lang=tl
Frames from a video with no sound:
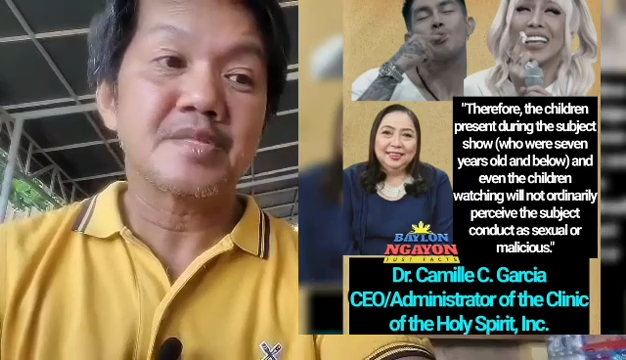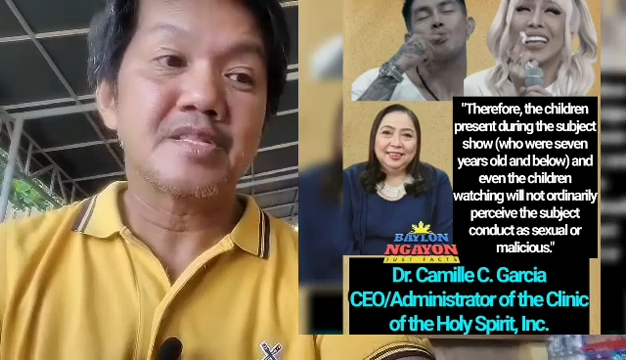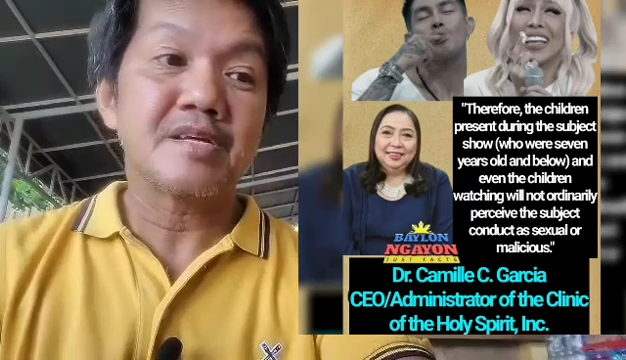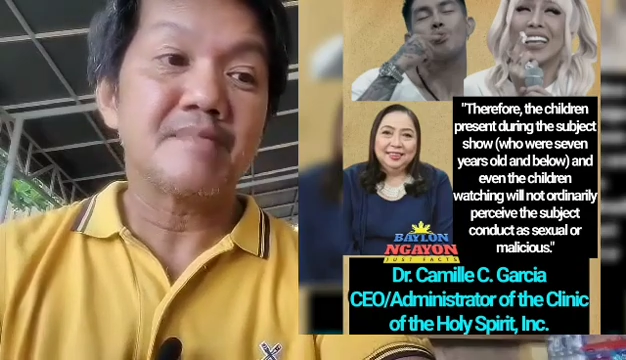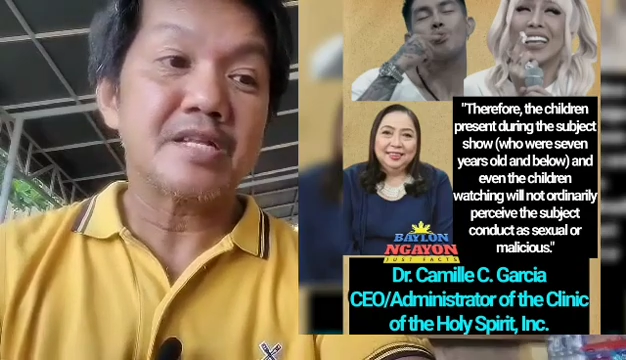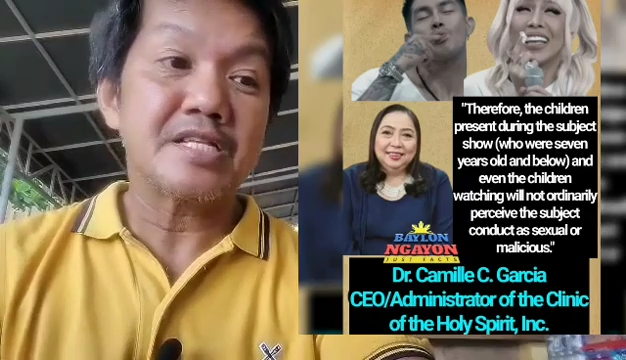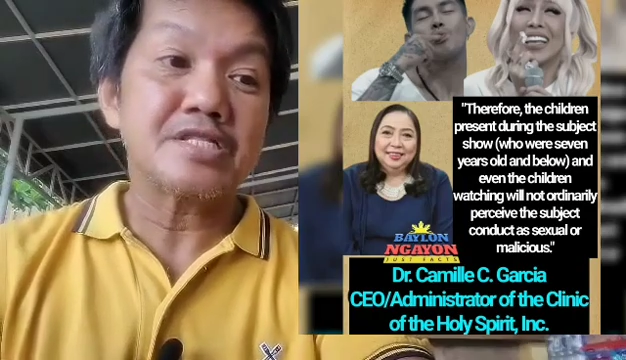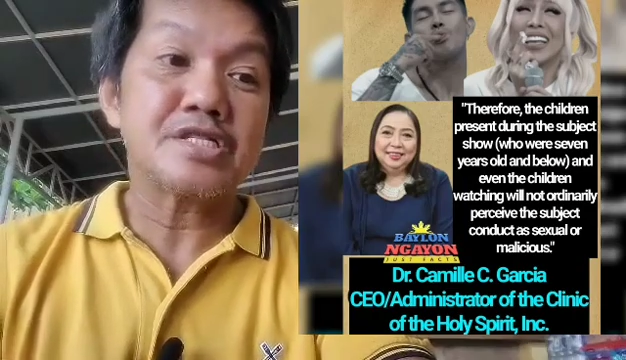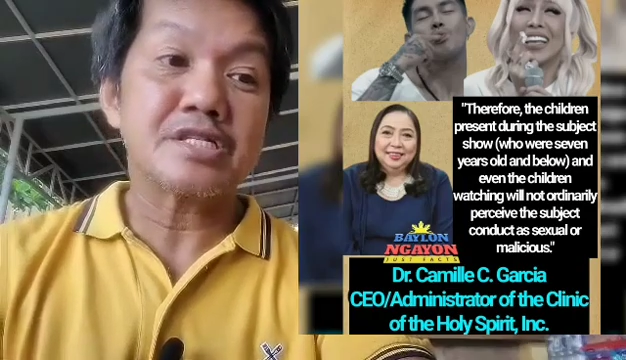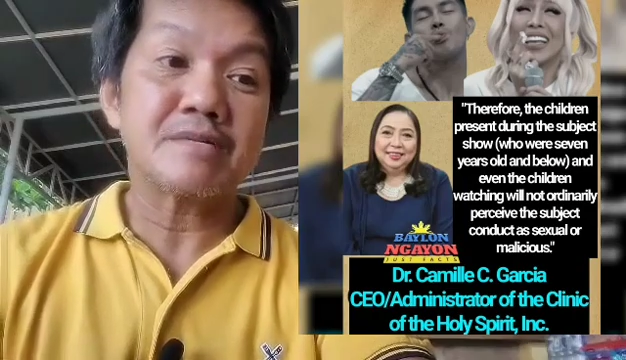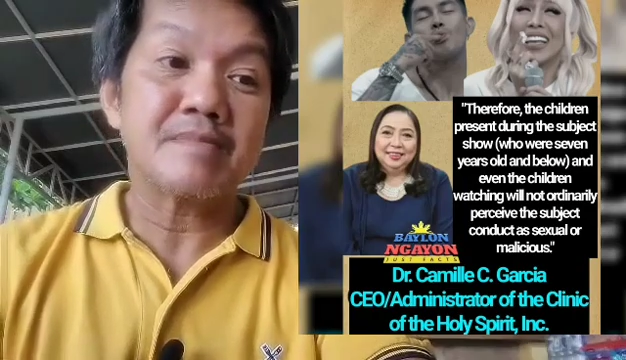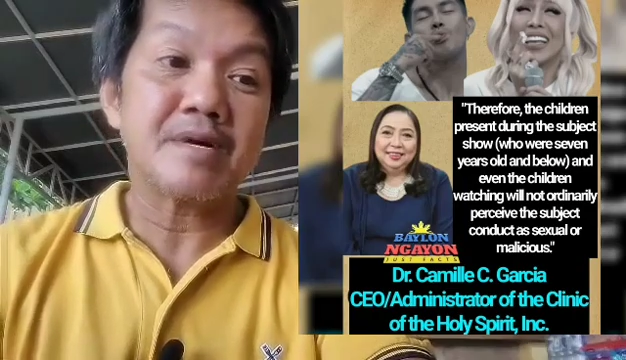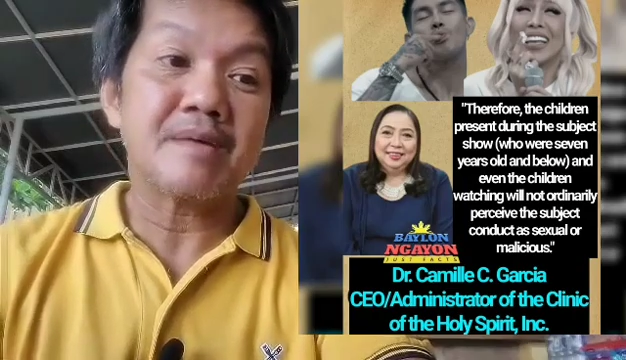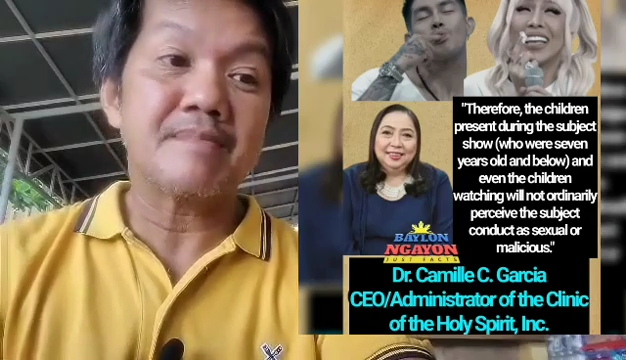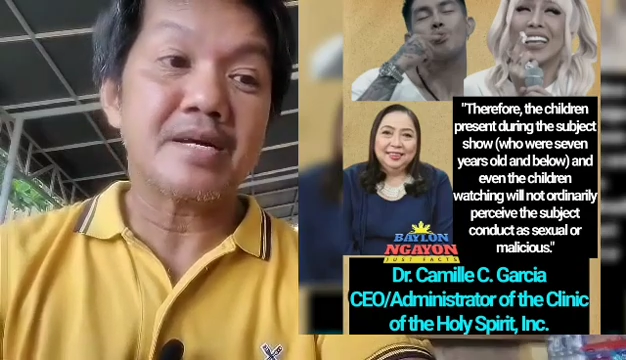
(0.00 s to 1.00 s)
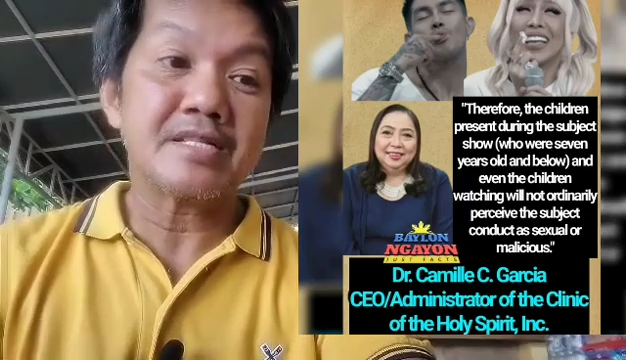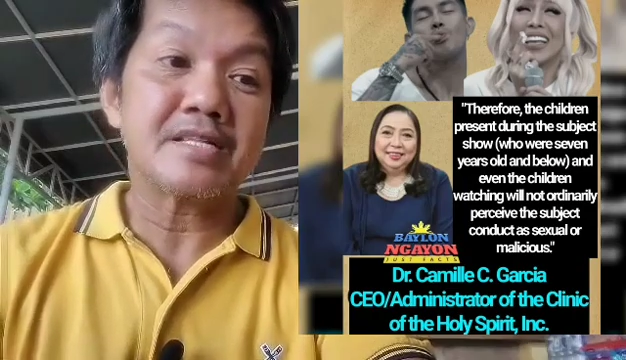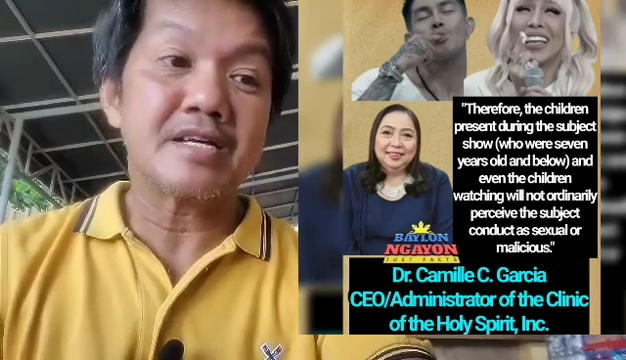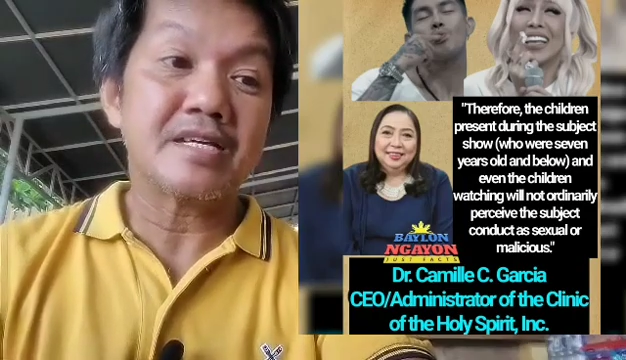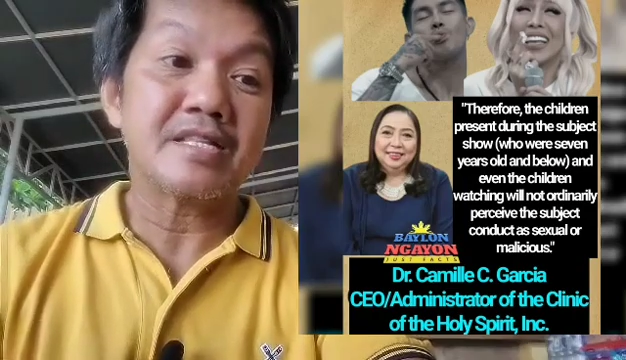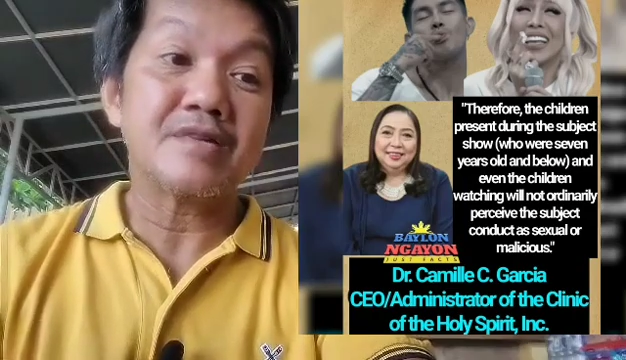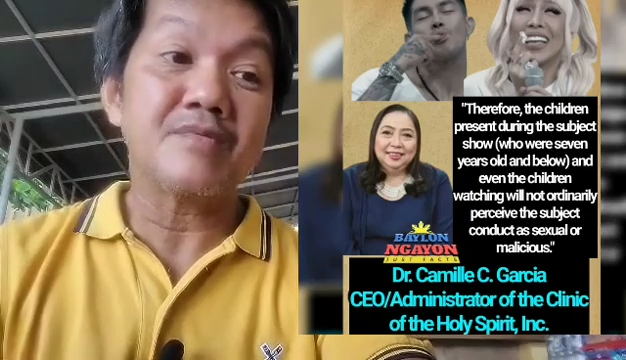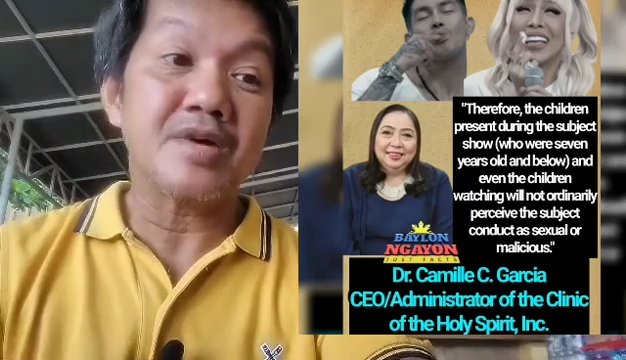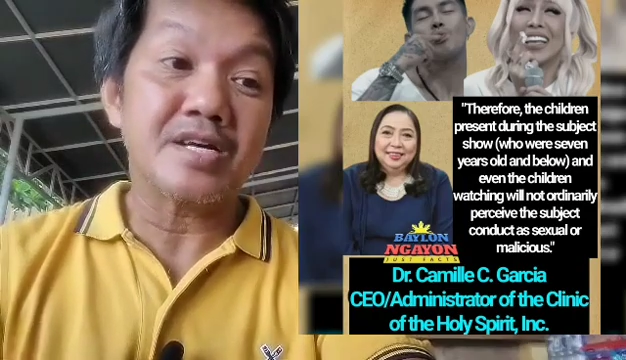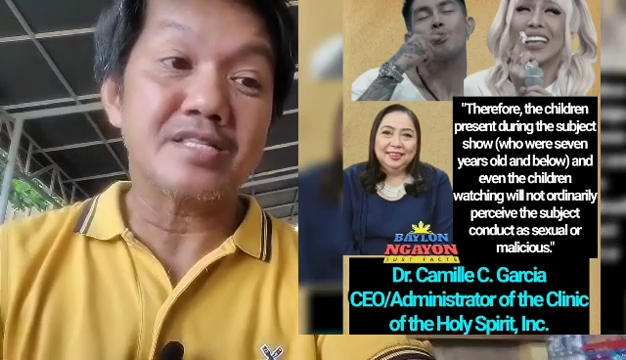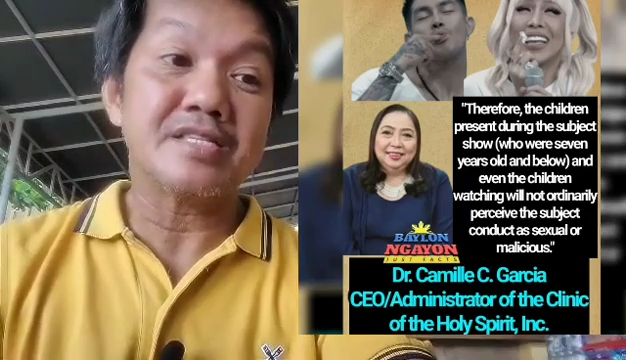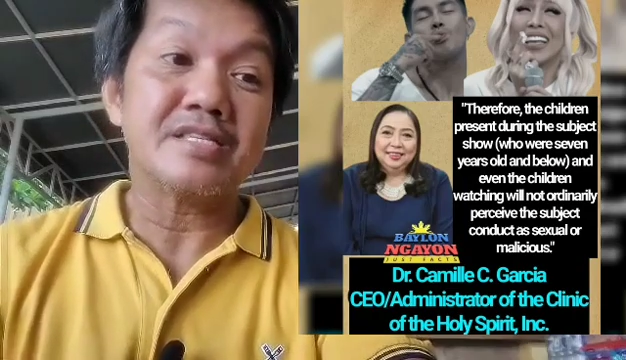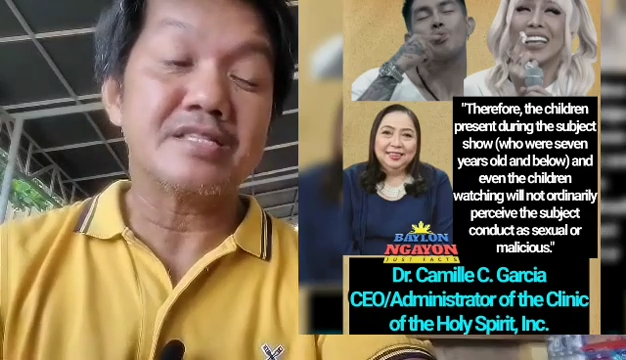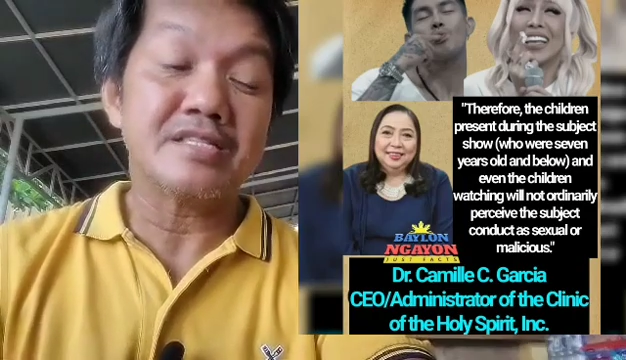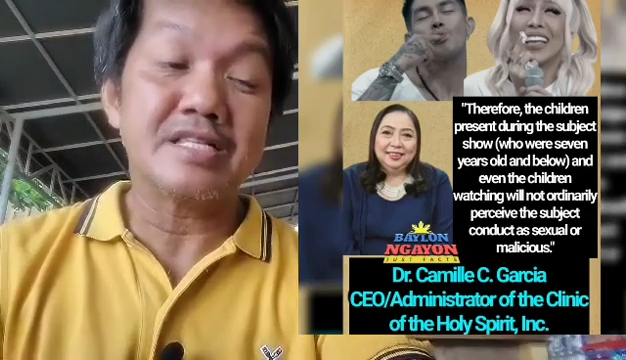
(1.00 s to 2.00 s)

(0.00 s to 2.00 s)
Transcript: ng mali siya ng mga bata ang ginawa ni,